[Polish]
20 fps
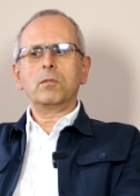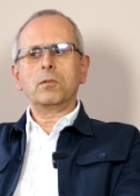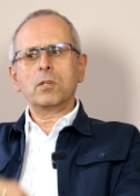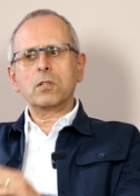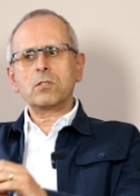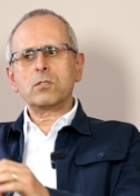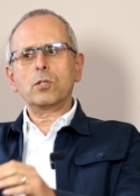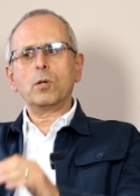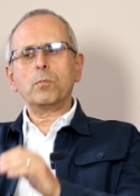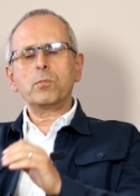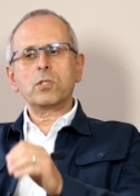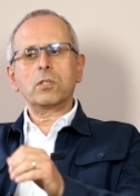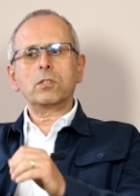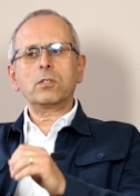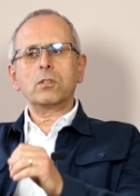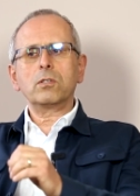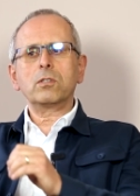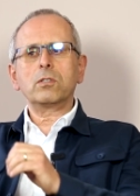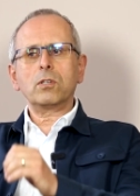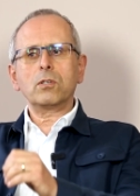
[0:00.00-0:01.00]
jest dobrze,
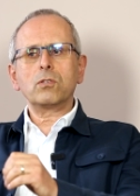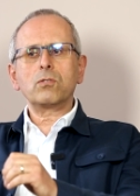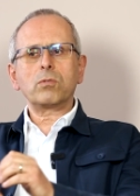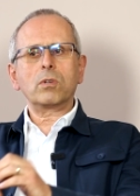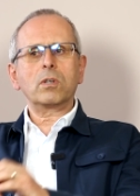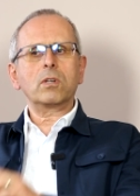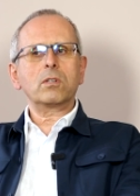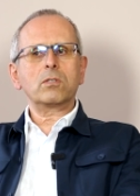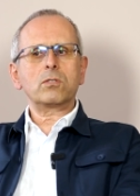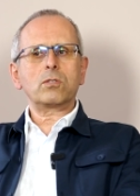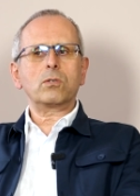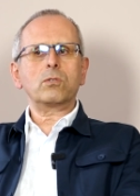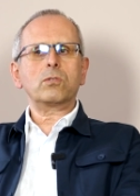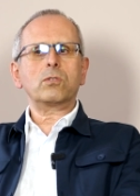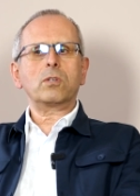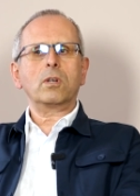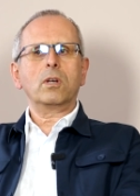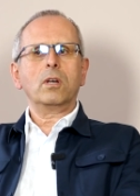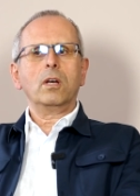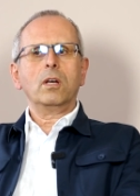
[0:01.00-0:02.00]
ten, ten człowiek
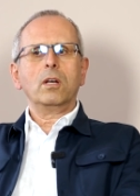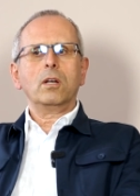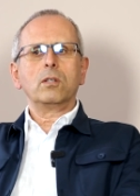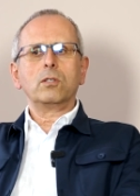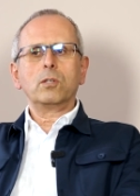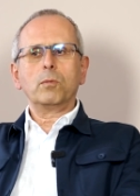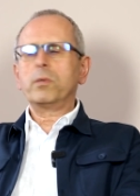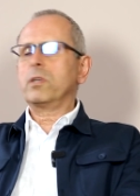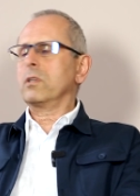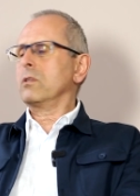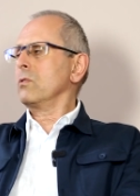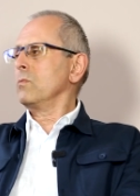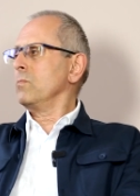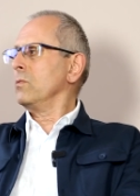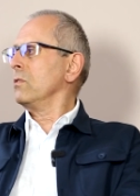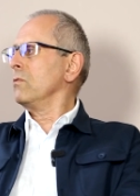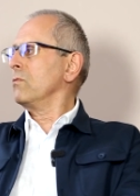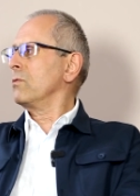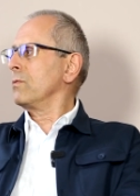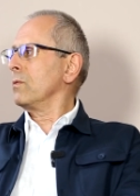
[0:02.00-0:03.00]
coś dobrego
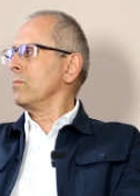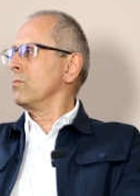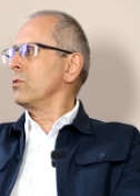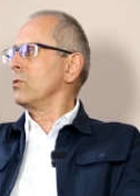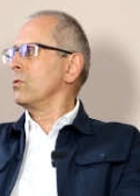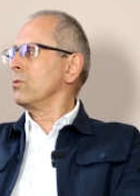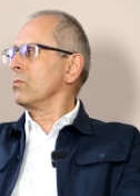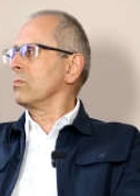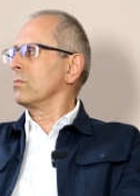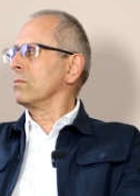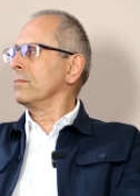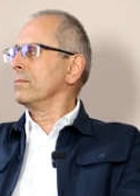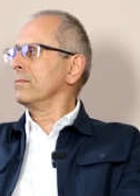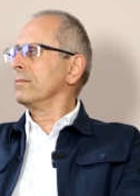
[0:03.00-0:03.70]
zmieni w swoim życiu.